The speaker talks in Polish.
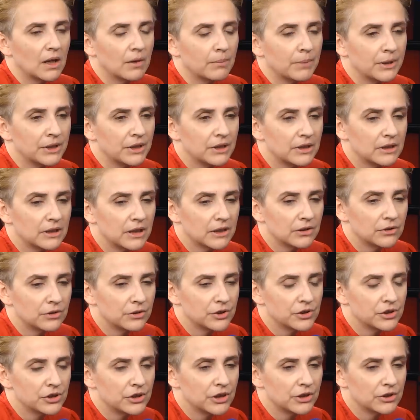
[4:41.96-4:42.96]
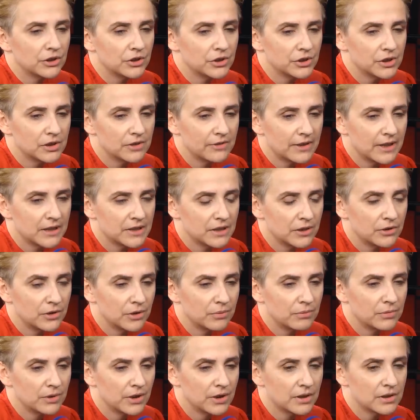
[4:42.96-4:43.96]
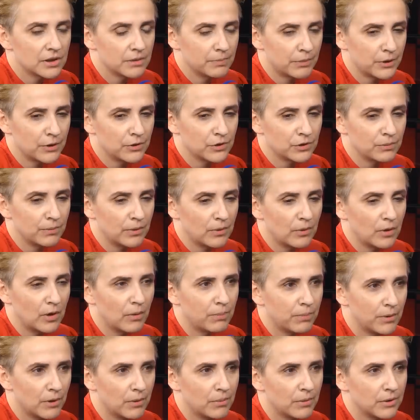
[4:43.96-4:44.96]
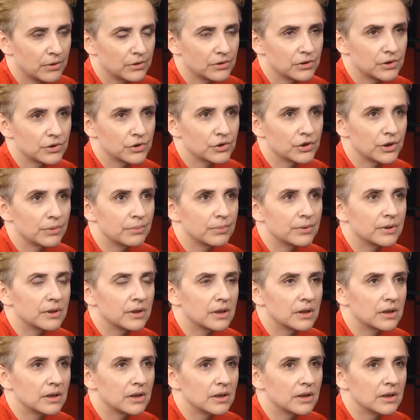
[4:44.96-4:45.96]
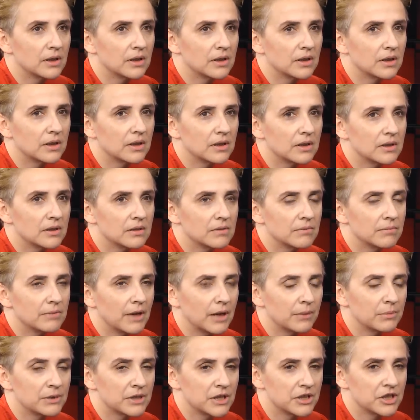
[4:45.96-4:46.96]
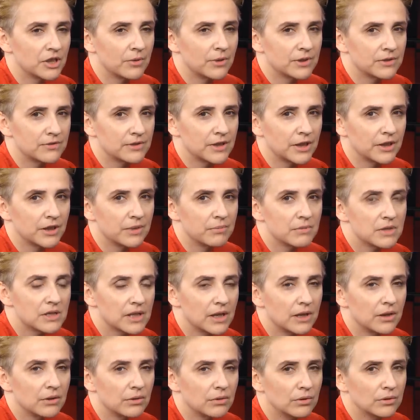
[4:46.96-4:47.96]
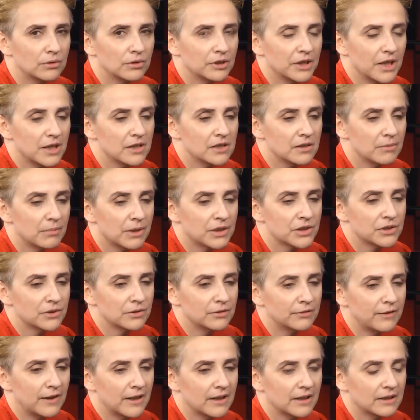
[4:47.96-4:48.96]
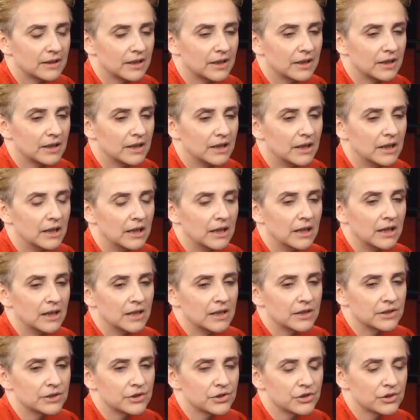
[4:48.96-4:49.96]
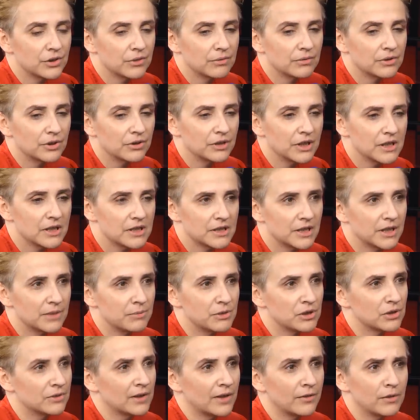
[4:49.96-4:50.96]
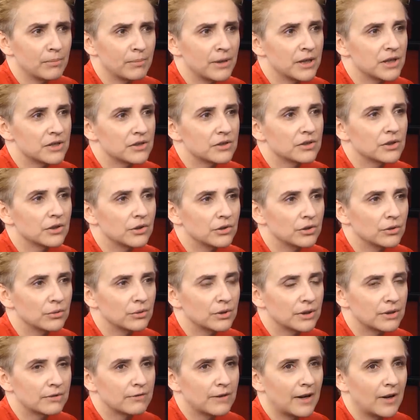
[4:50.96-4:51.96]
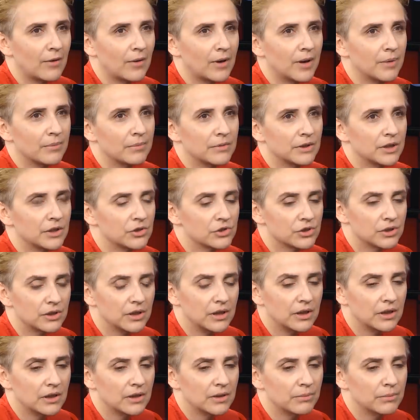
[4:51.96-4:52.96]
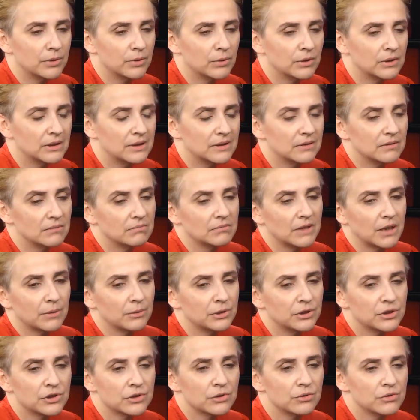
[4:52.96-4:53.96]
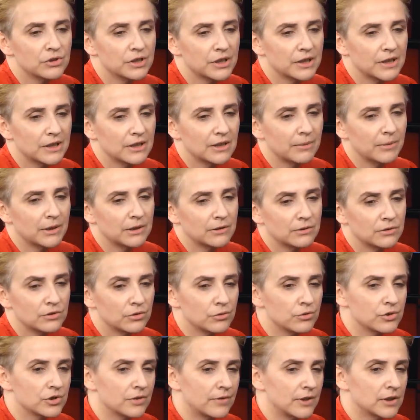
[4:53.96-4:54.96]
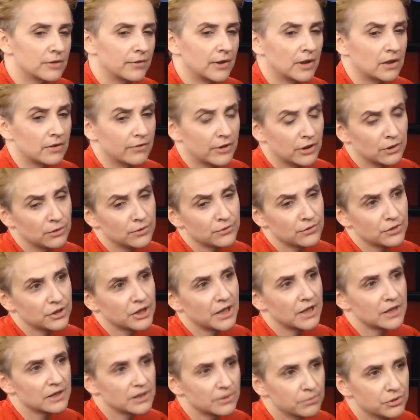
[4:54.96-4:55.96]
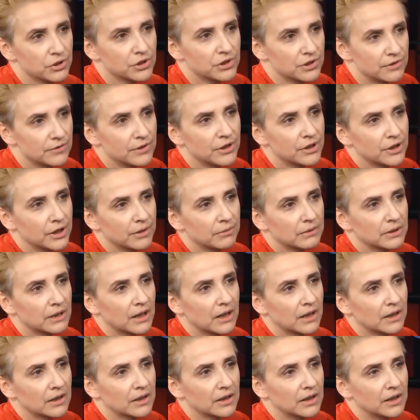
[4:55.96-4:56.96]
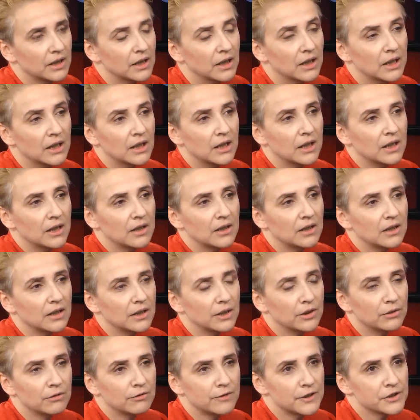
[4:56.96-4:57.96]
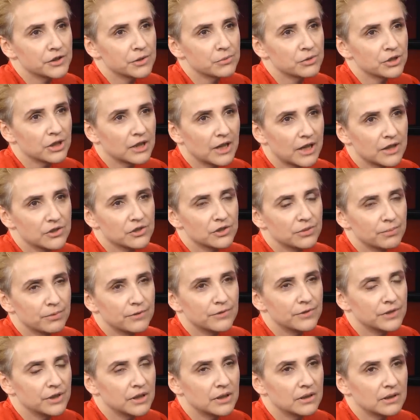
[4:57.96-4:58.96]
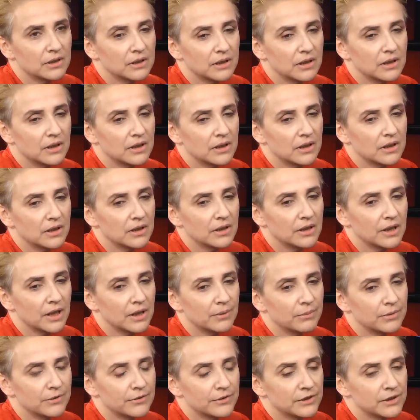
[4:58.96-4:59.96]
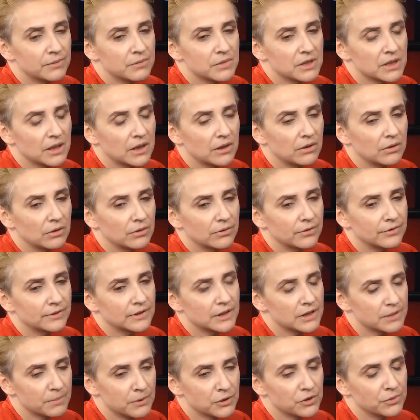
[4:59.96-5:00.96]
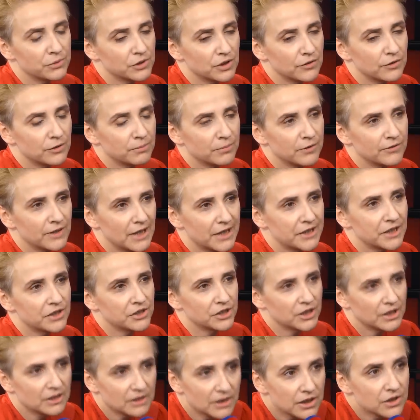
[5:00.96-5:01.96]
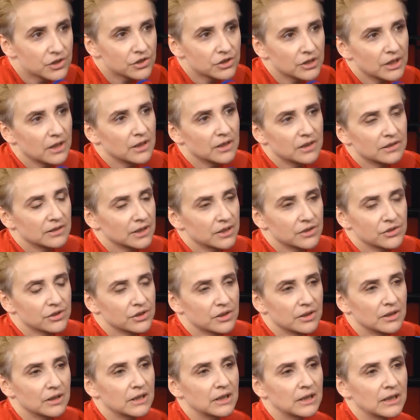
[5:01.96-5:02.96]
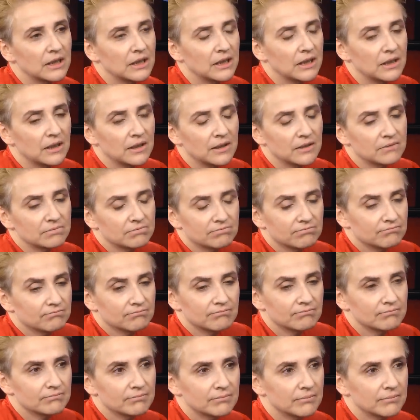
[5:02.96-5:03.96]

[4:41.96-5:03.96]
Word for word: Pani redaktor, jeżeli ktoś się zwraca do mnie z prośbą o pomoc, żeby jakby zadziałać w takim celu, to ja jestem bardzo otwarta i zresztą to nie jest tajemnicą. Ja wie pani, co tego nie ukrywałam. Jeżeli były mm, jakby dyskusje na temat, czy używać fajerwerków, czy nie, ja jestem przeciwnikiem, tak? I, i uważam, że każdy powinien jakby w tym celu, w ten sposób się wypowiadać. ja też, tak? Także a